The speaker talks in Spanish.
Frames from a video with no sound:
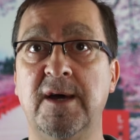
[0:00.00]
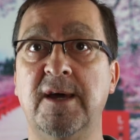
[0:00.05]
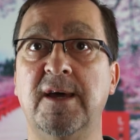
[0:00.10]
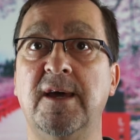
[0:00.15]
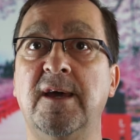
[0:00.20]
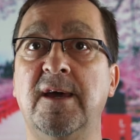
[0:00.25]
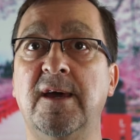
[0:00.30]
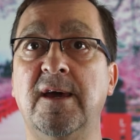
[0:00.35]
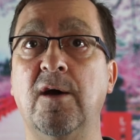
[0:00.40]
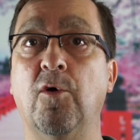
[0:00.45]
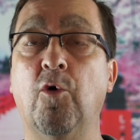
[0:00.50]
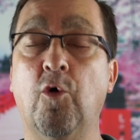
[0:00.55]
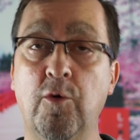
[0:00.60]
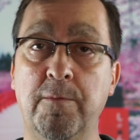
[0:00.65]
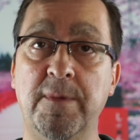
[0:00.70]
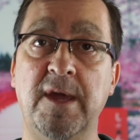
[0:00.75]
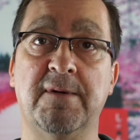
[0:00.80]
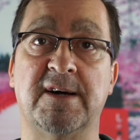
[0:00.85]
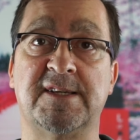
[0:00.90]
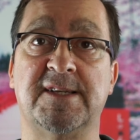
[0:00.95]
eh,
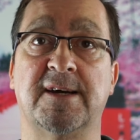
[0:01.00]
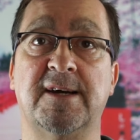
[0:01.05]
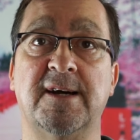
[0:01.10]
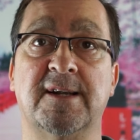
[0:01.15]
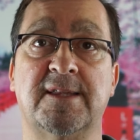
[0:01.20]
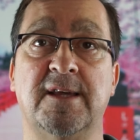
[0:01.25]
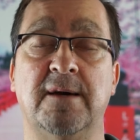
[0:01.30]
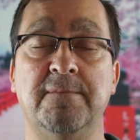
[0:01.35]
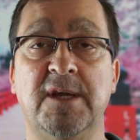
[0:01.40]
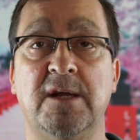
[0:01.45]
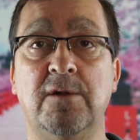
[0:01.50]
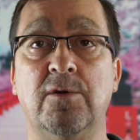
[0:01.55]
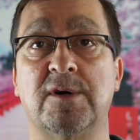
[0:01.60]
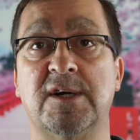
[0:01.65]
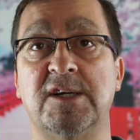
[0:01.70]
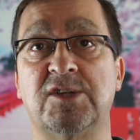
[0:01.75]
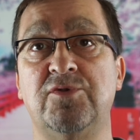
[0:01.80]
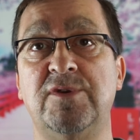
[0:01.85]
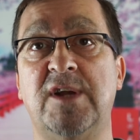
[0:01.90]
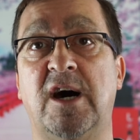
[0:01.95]
UMI va a sacar también lo que
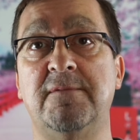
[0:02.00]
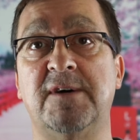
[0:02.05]
es una